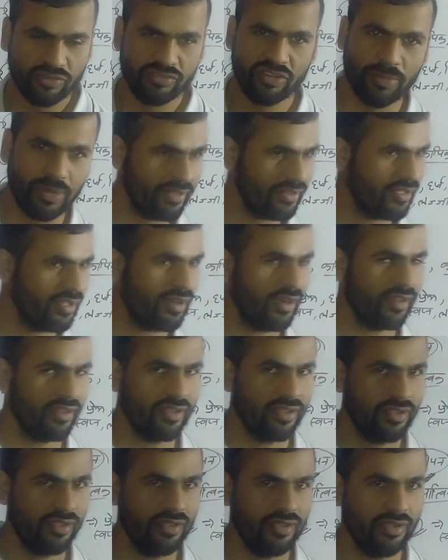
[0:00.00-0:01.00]
से बात कर रही
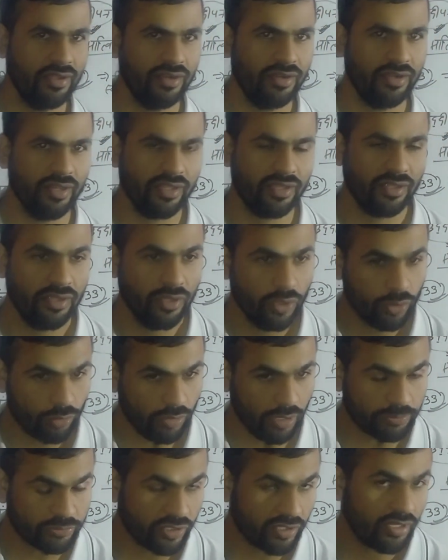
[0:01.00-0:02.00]
है ठीक है तो
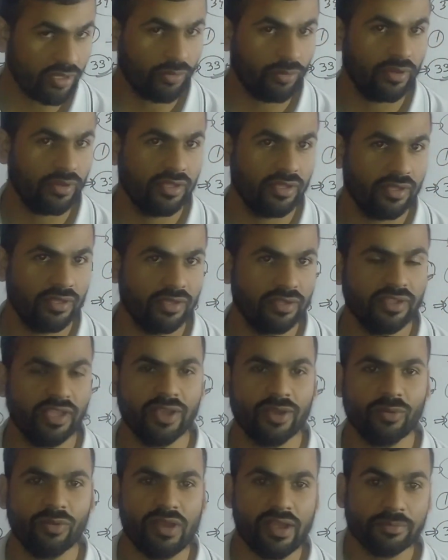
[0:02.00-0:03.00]
आप शक करोगे क्या
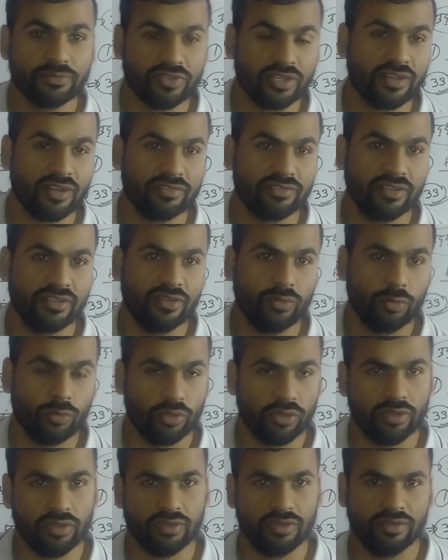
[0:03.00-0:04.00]
करोगे आप शक कर सकते हो रे
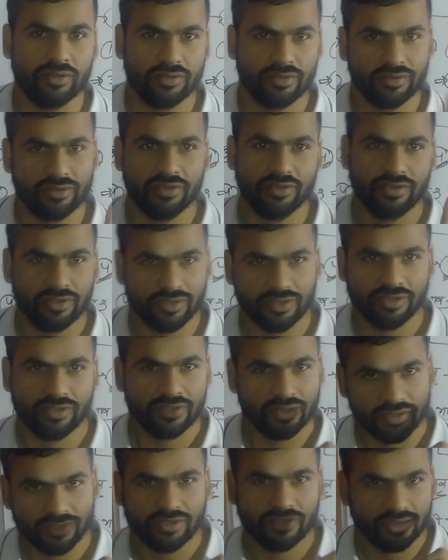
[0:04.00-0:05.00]

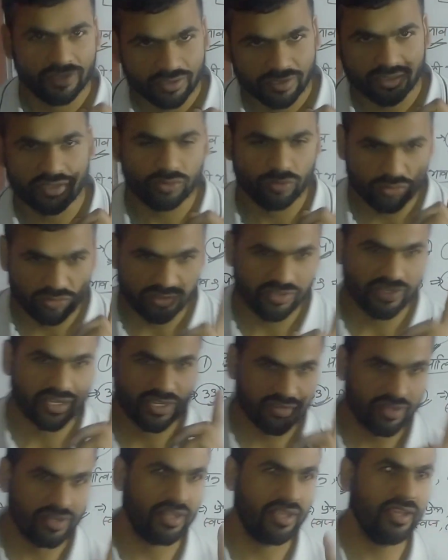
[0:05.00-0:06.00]
कहीं दूसरी जगह
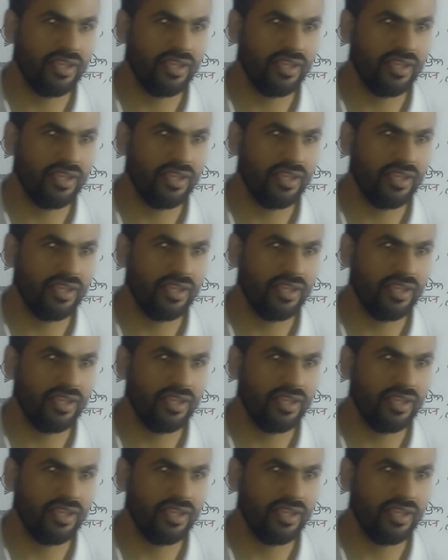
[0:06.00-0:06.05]
चल रहा